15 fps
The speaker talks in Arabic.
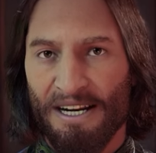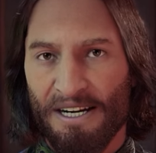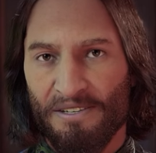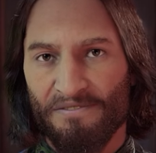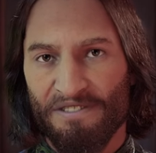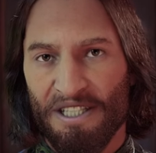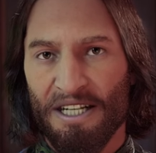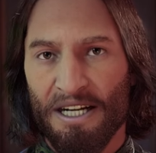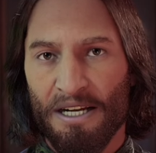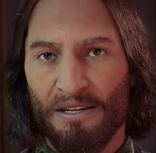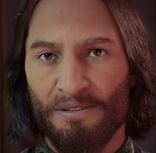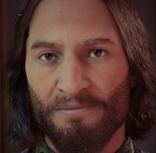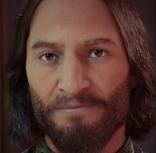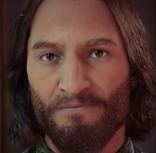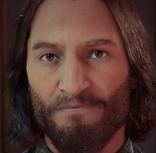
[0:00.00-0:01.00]
النفسية
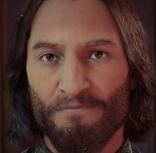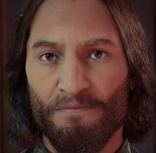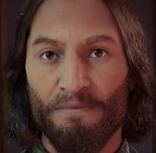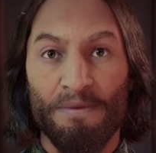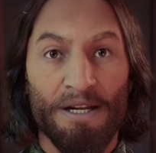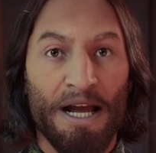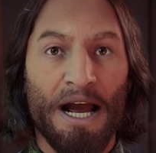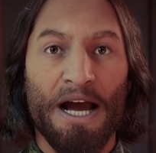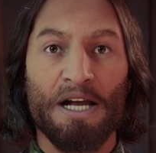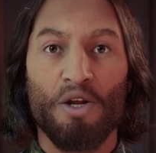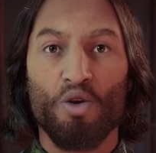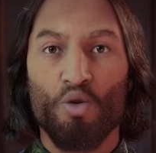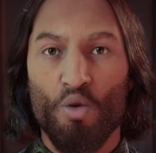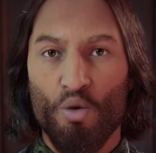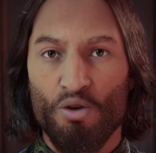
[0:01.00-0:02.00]
دخل
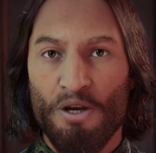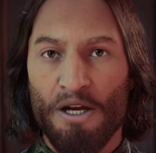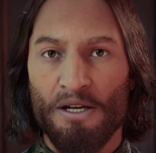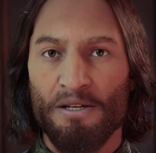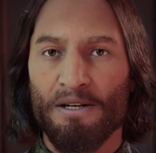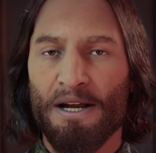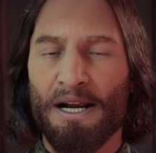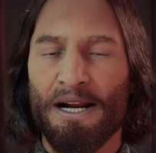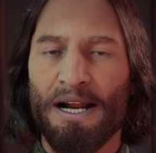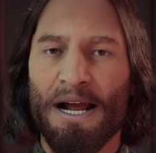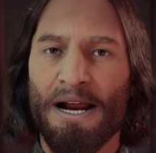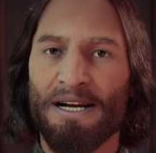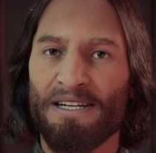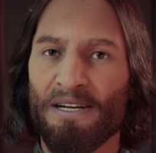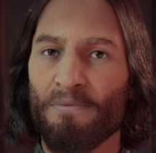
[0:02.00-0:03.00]
الأوضة اللي
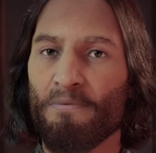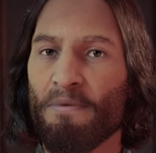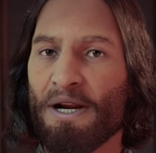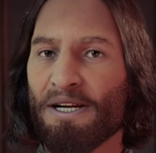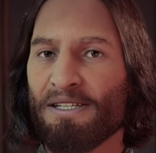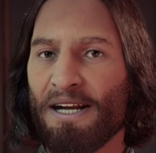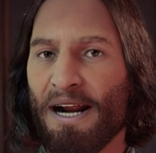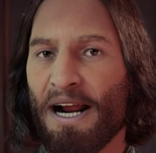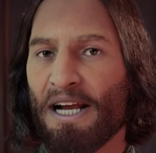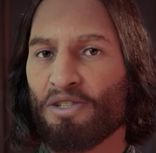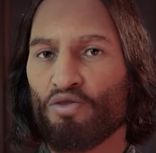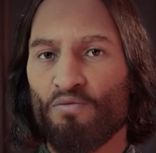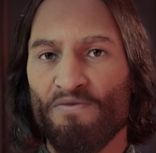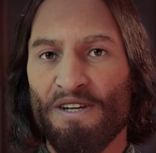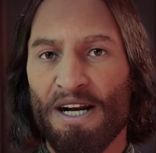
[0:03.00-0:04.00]
هيتم
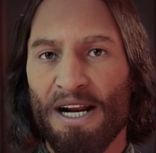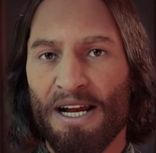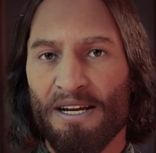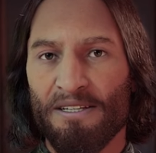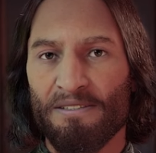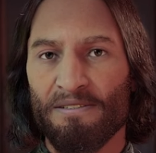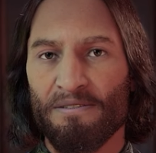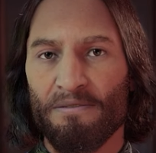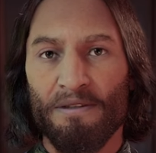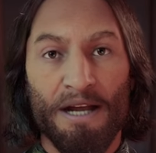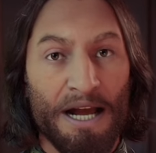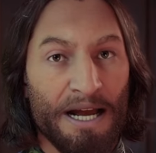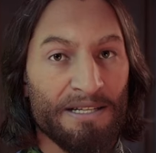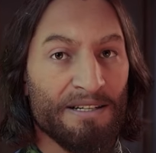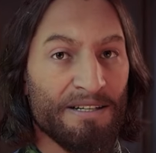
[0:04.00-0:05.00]
احتجازه فيها
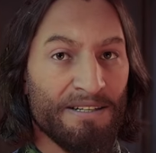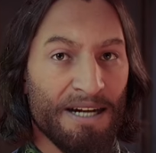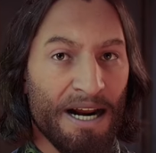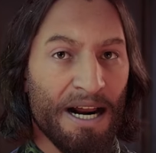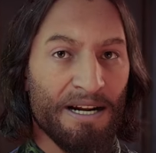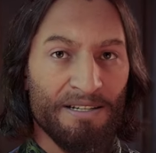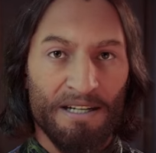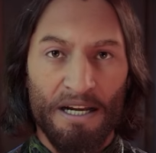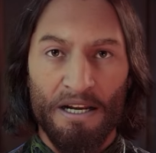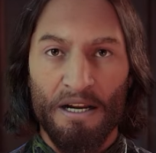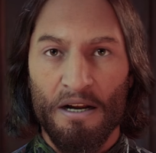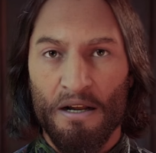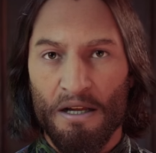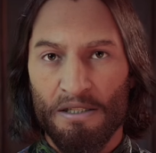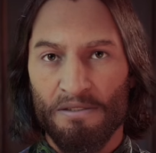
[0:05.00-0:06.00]
لحد انتهاء
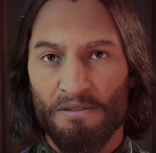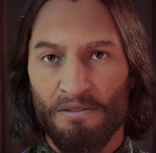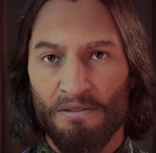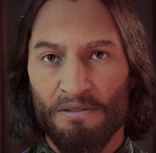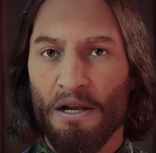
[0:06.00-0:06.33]
التحقيقات